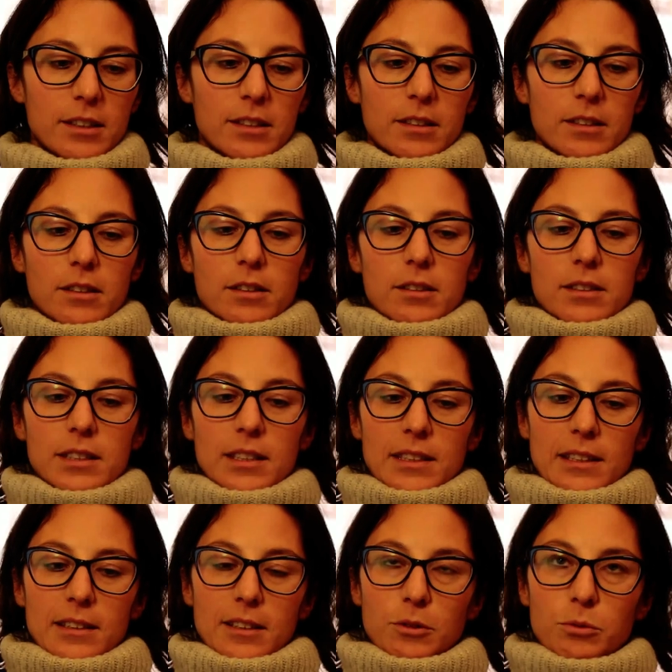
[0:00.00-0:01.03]
in
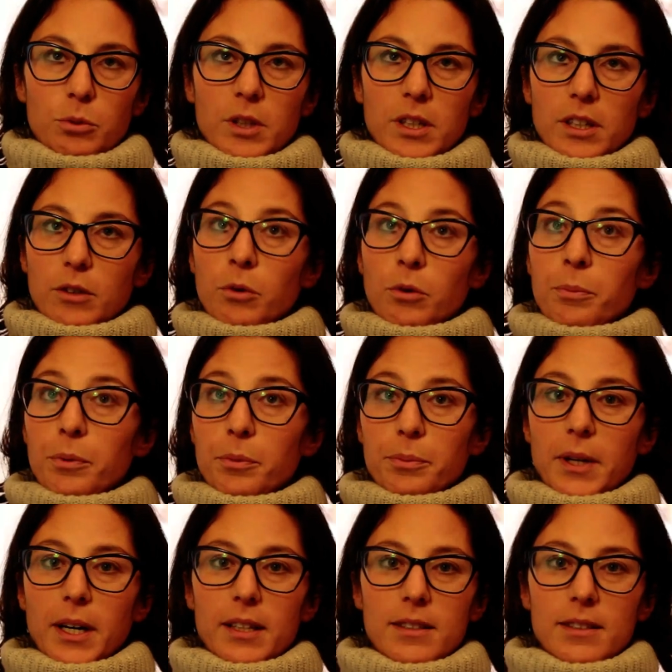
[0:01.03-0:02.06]
72 eh, o più
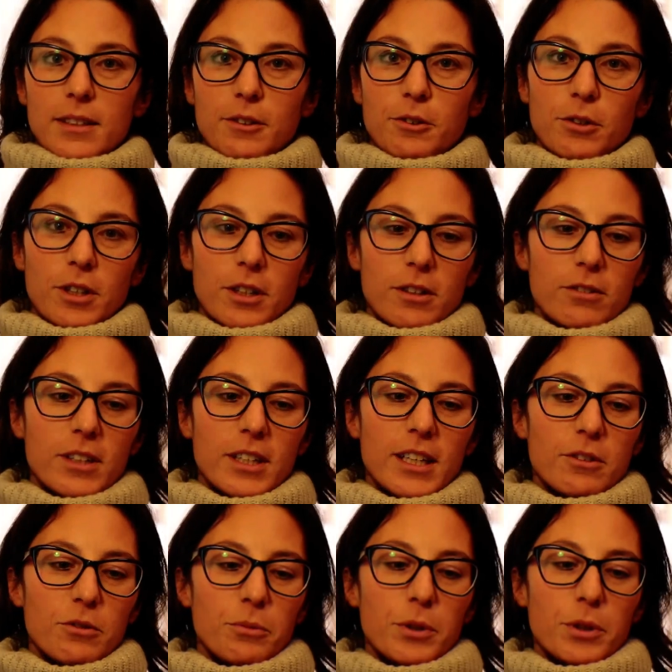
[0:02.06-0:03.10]
piazze, ancora non
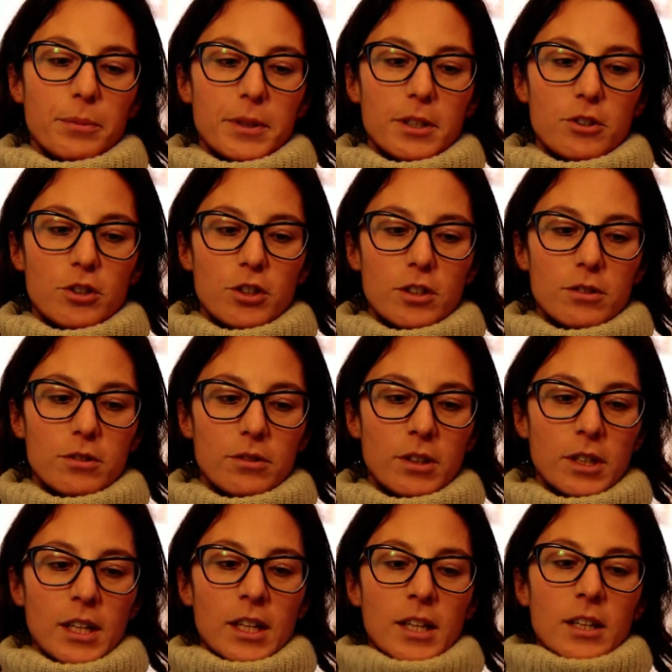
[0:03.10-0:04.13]
è il numero
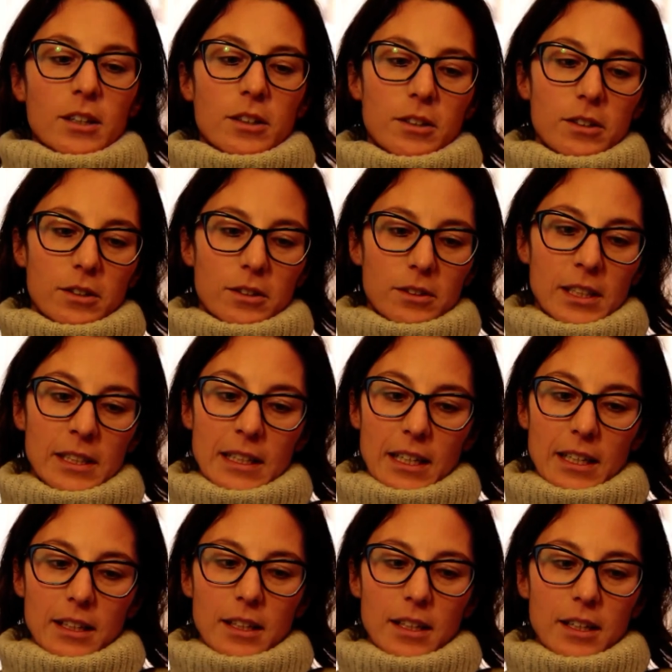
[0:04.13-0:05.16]
preciso, eh,
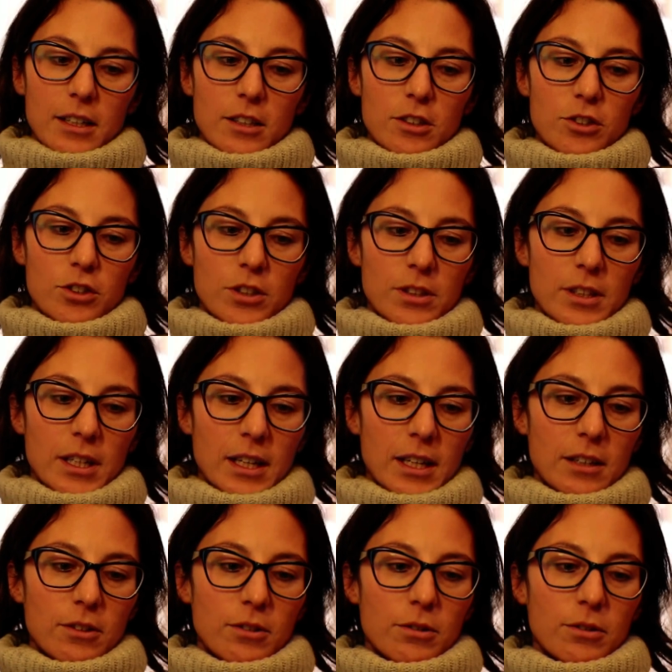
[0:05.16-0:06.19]
d'Italia
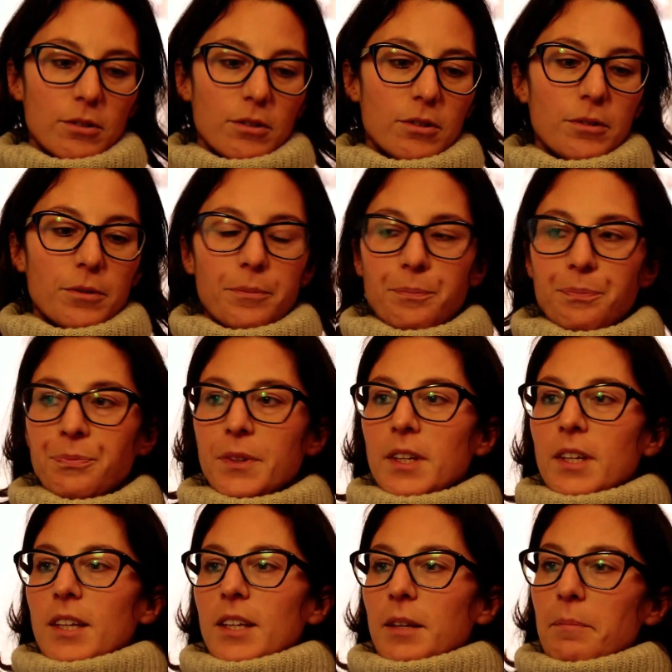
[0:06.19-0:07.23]
scenderanno mm,
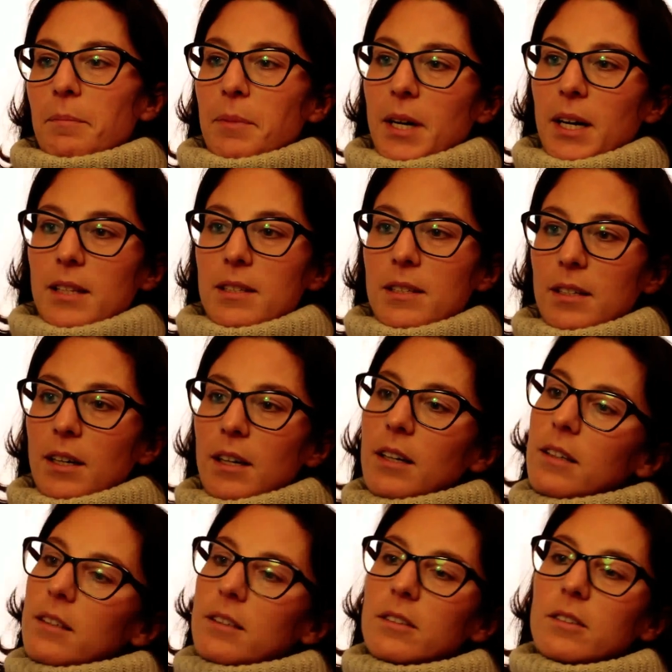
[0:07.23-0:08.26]
in
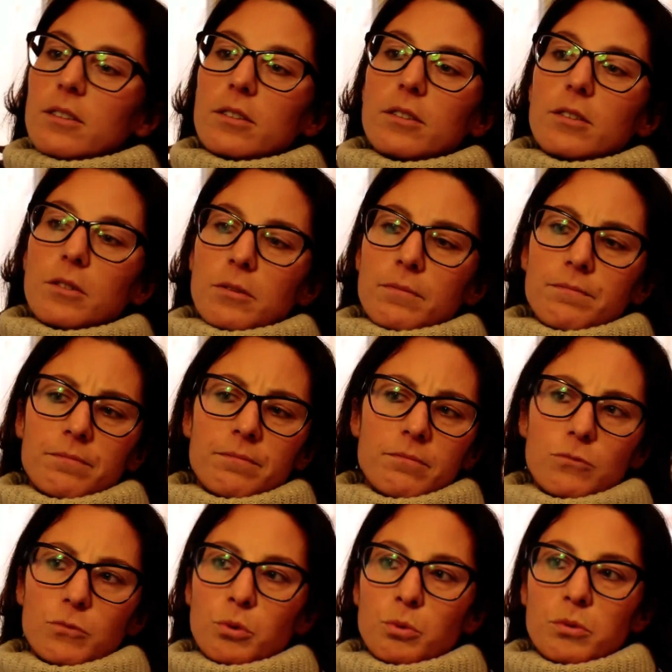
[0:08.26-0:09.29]
piazza
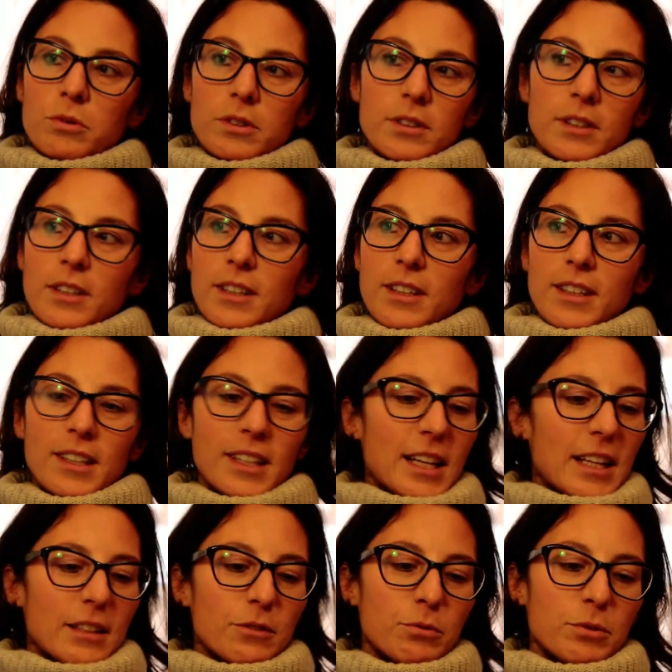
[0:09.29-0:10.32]
eh, tutti tutte,
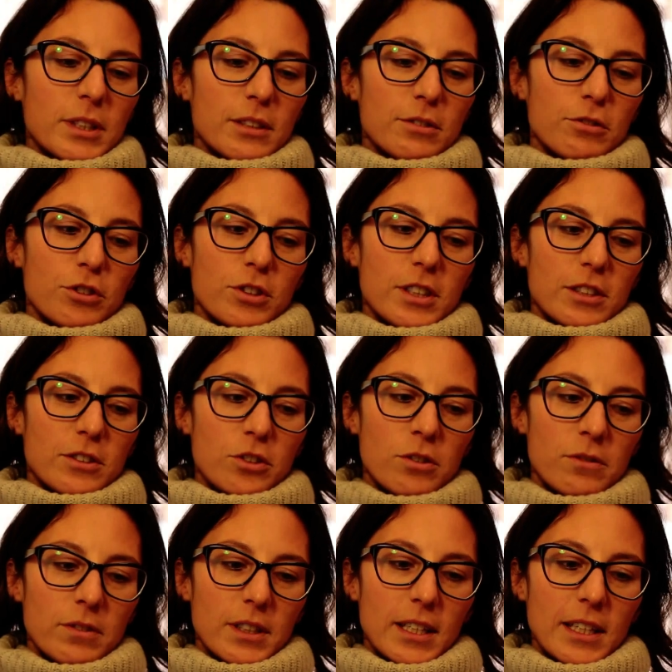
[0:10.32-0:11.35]
la, tutta la società
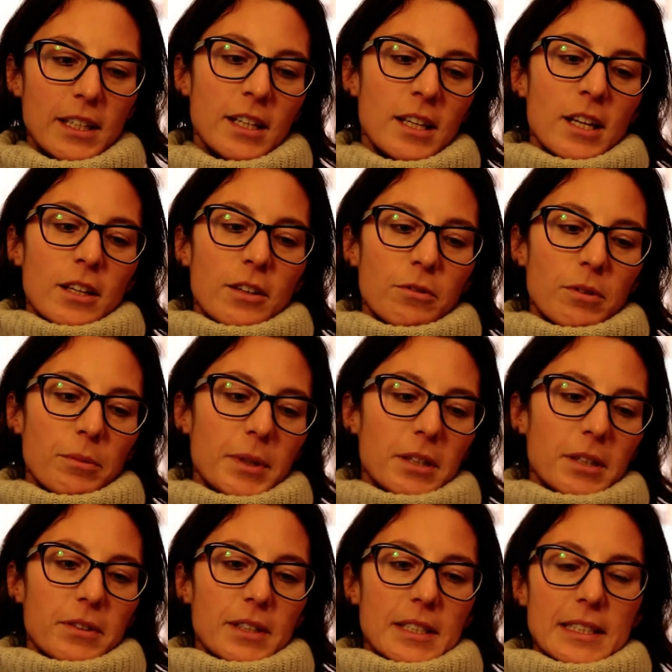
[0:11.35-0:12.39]
civile in una
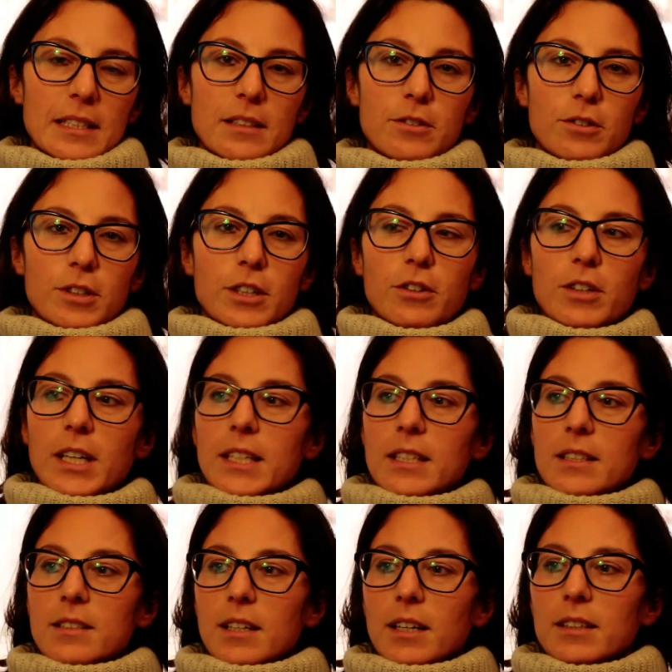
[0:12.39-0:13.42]
manifestazione che è
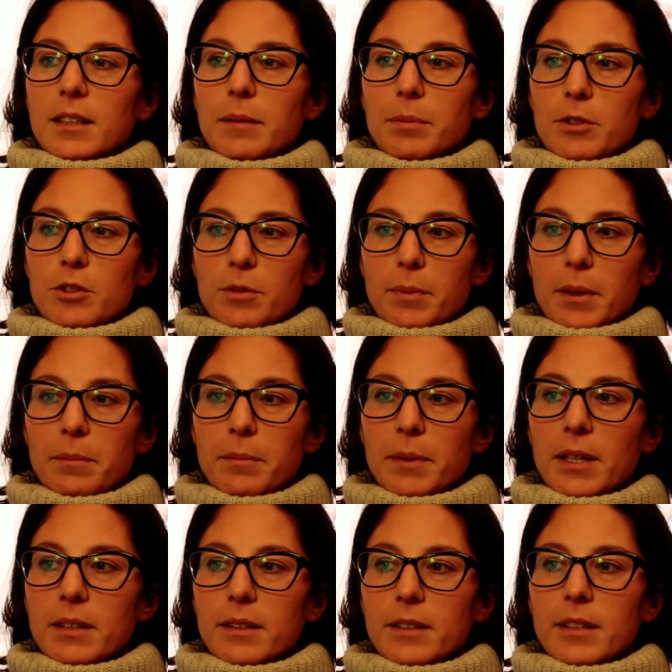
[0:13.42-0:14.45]
organizzata
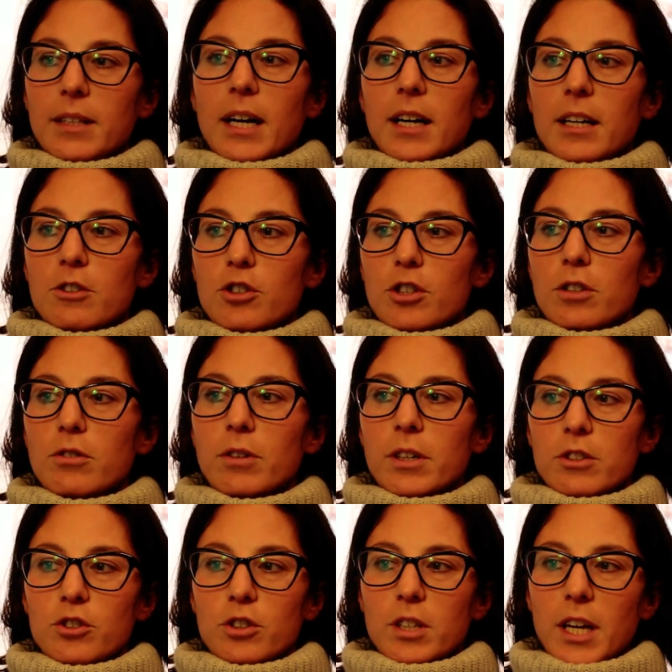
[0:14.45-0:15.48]
principalmente da Agedo,
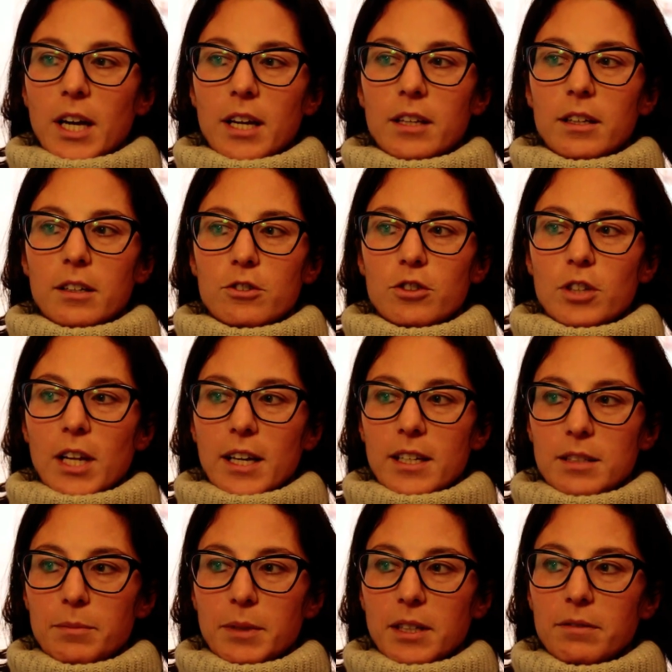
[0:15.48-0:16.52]
Arcigay,
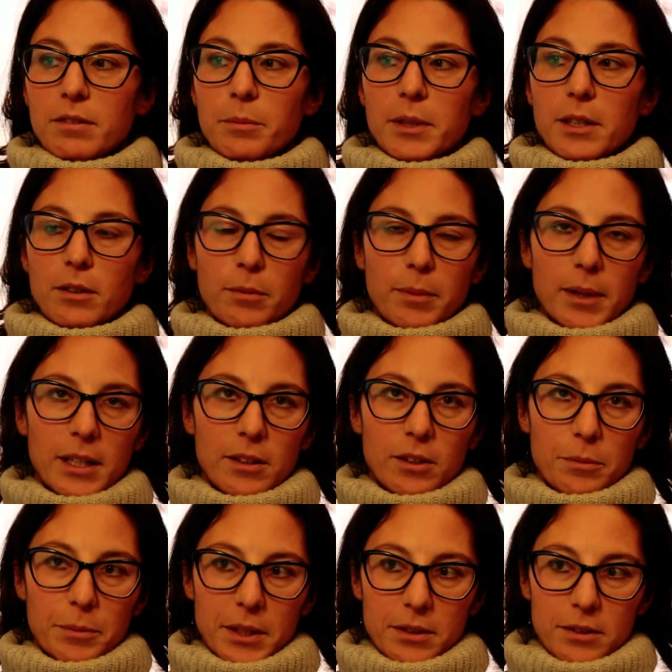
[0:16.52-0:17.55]
Arcilesbica, Famiglia Cobaleno
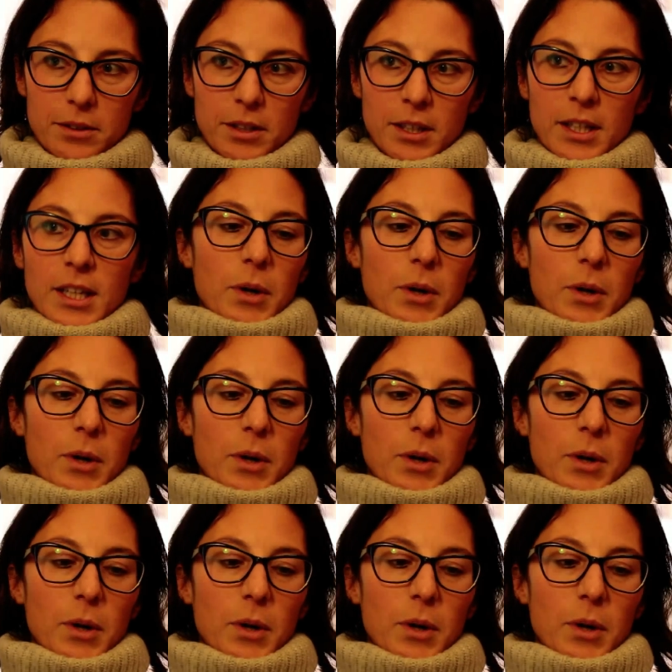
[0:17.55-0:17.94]
e MIT.